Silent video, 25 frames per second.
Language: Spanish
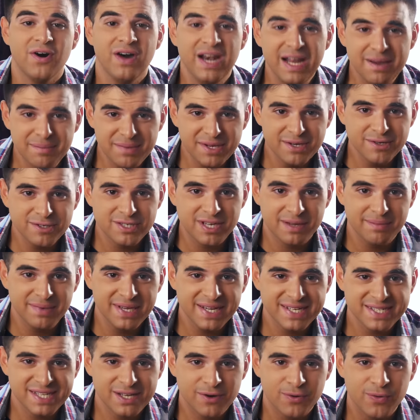Hola amigos y
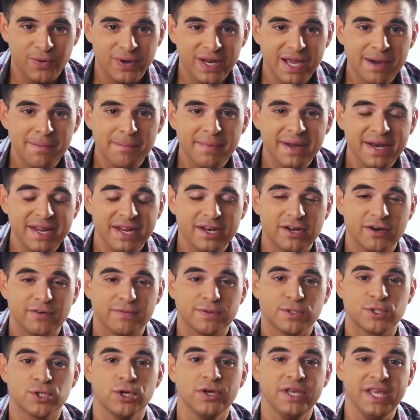amigas de Julián
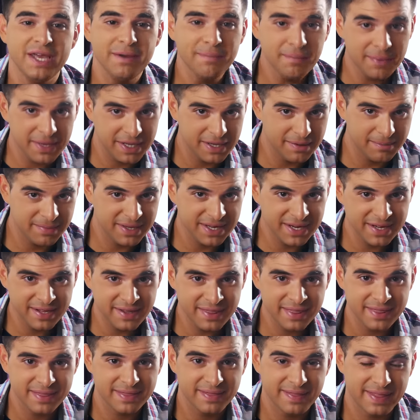Marinov, soy Em
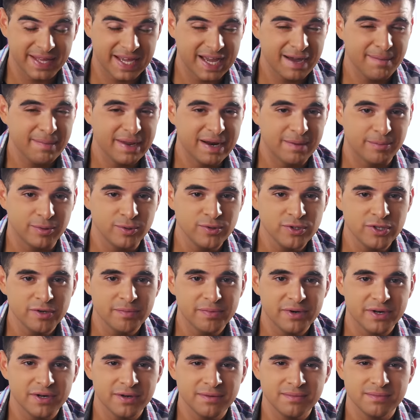Jiménez de
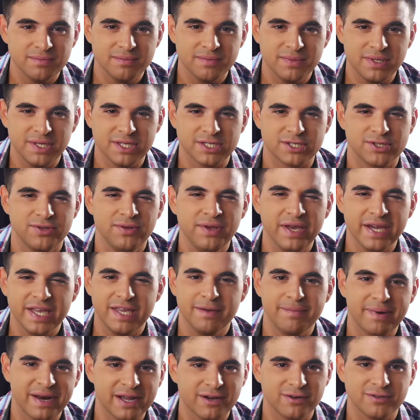Cámara.pro y estoy
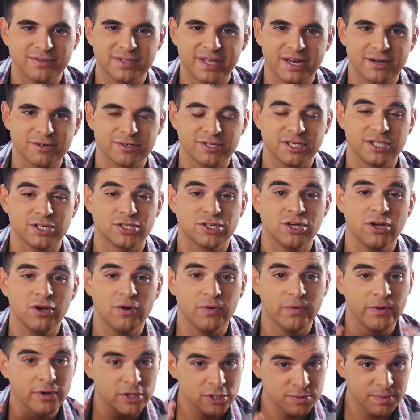aquí para contaros en
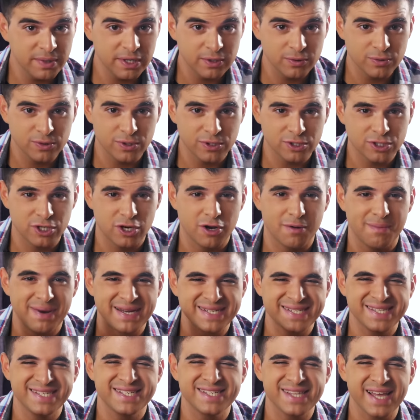solo unos minutos lo
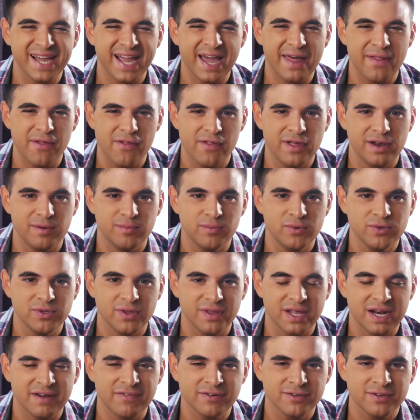más destacado del
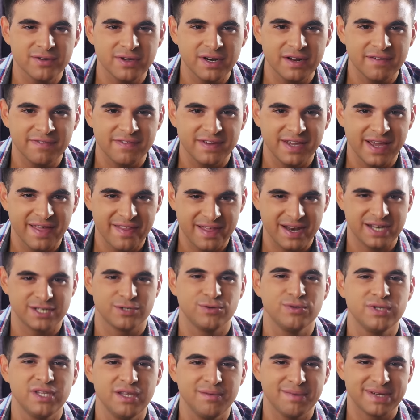mundo de la fotografía de
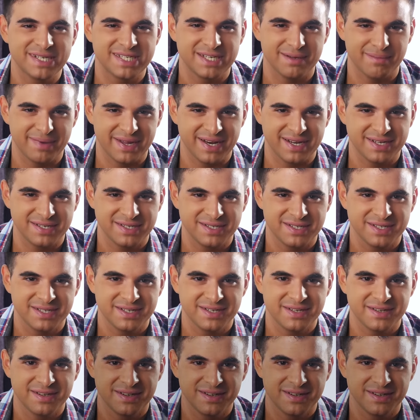las últimas semanas.